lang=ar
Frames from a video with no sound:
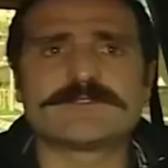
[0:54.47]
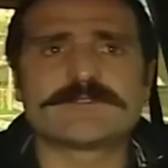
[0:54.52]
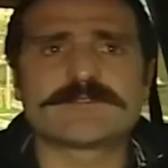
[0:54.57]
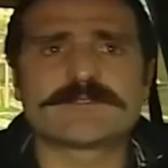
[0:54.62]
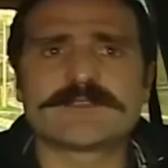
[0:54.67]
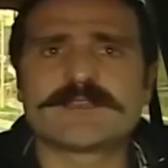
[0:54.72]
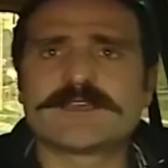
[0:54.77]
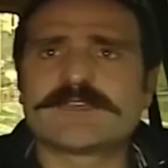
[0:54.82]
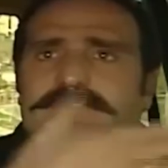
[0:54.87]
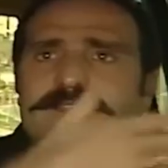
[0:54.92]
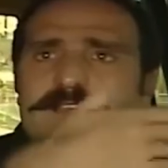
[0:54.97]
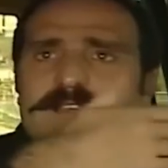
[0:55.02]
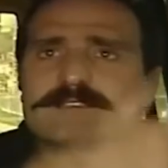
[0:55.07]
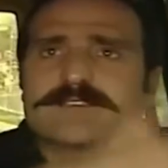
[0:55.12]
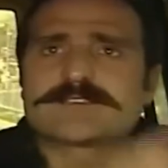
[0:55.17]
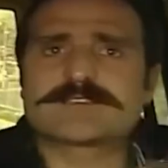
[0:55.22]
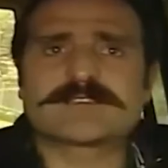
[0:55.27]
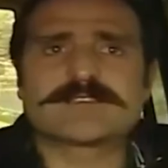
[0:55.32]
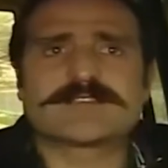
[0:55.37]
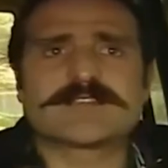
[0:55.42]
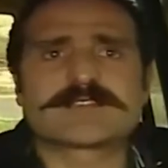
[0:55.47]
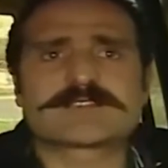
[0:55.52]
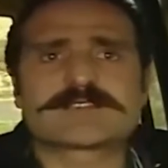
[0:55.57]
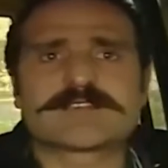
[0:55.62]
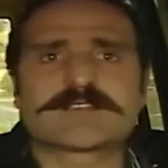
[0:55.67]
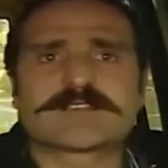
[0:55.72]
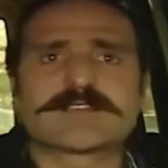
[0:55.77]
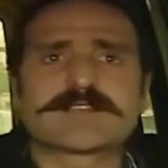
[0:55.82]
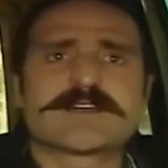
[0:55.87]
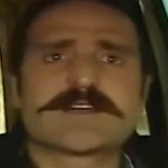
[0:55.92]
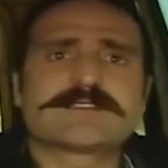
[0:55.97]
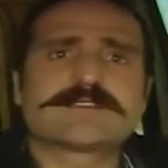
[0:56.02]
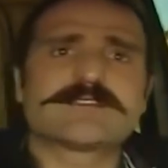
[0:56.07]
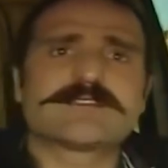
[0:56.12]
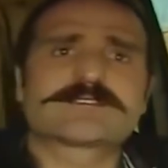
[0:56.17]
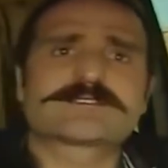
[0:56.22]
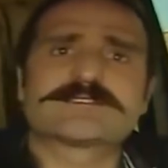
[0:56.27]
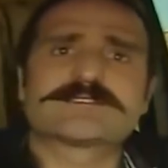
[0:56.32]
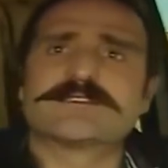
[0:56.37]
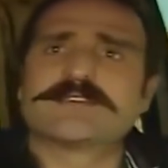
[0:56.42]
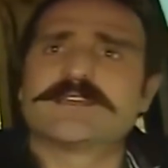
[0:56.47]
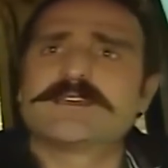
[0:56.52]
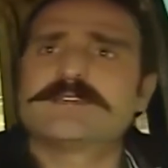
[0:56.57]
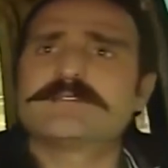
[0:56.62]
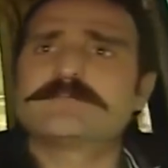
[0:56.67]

وتزيهم سوية وخلاص أنت ترتاحين